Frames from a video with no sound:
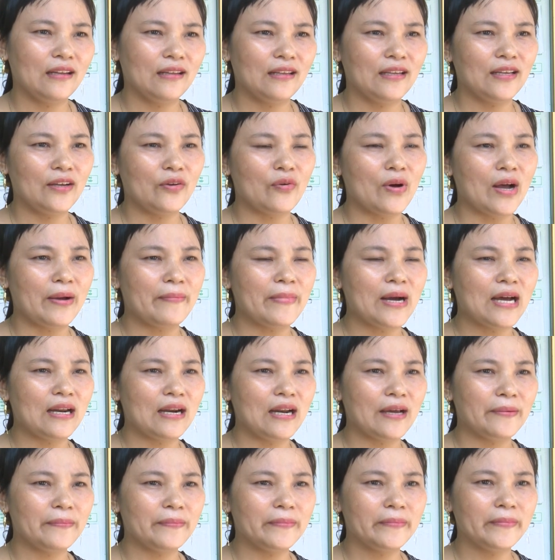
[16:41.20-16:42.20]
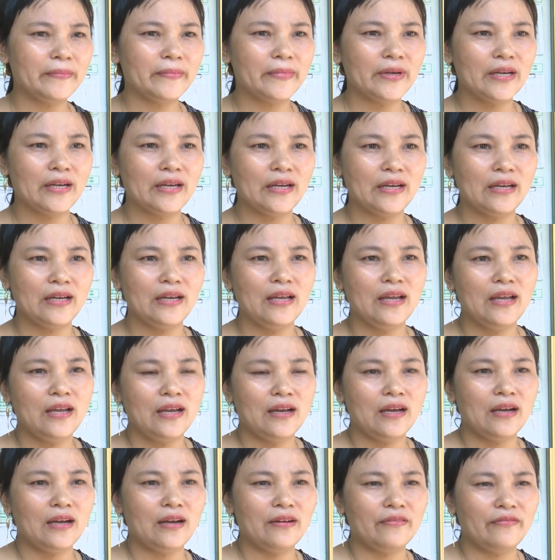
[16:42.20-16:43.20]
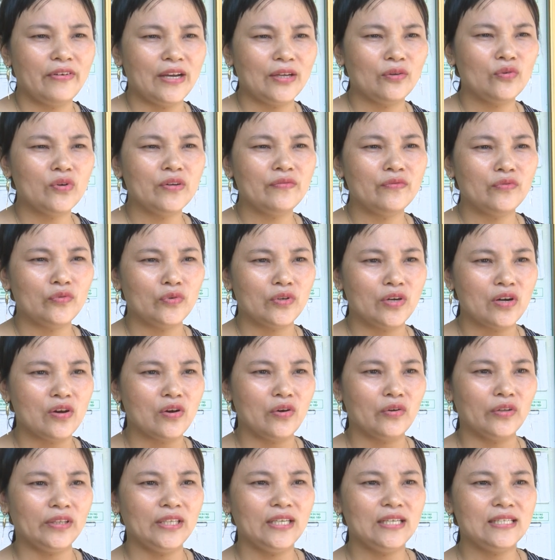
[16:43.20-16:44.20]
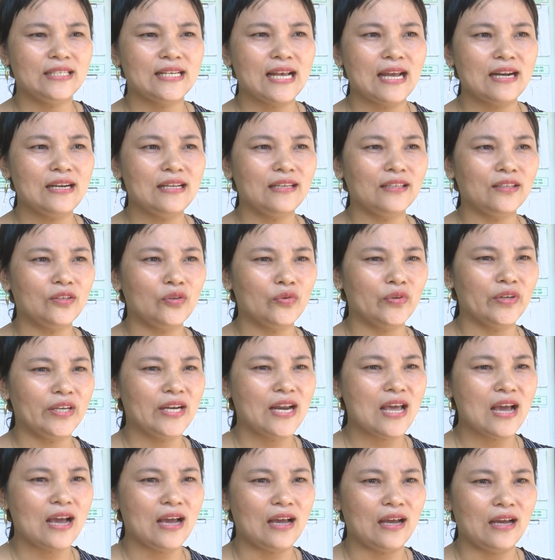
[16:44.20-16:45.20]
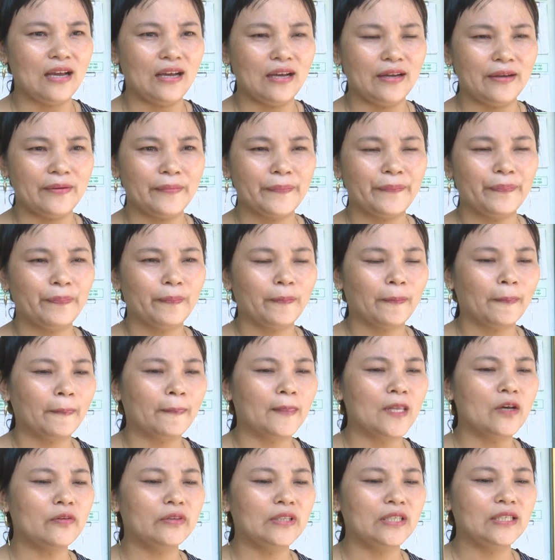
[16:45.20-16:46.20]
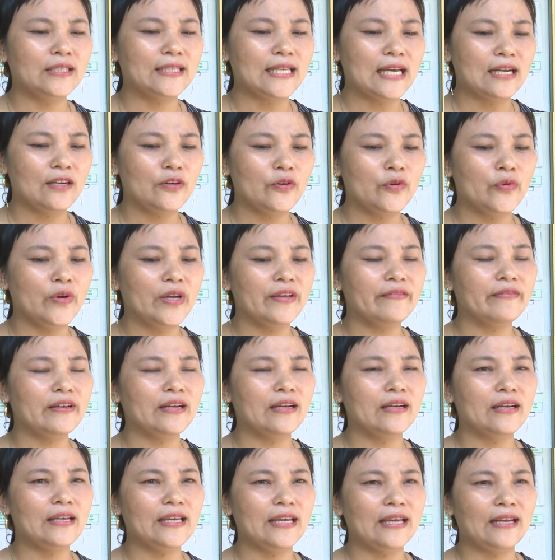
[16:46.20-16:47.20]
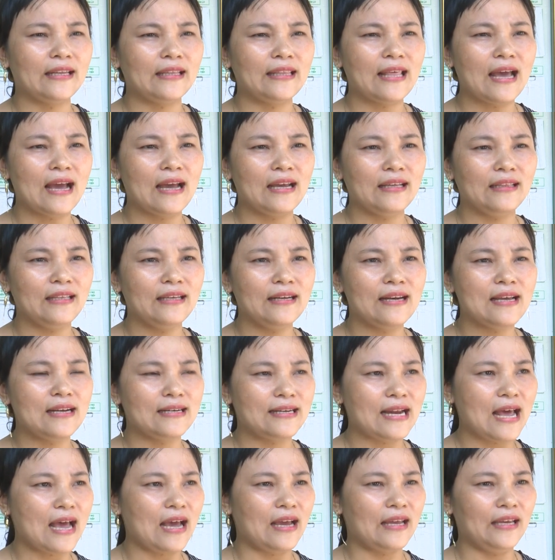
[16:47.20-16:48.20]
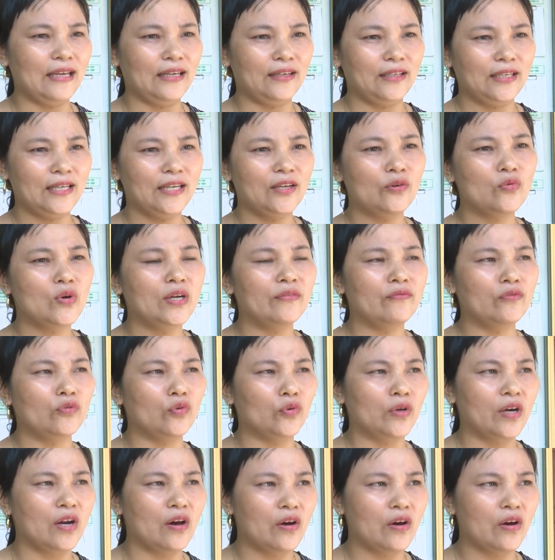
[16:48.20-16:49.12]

Thế qua 3 năm à, à, vay nguồn vốn đó thì gia đình tôi đã đầu tư chăn nuôi và hiện tại thì đã trả hết cái nguồn vốn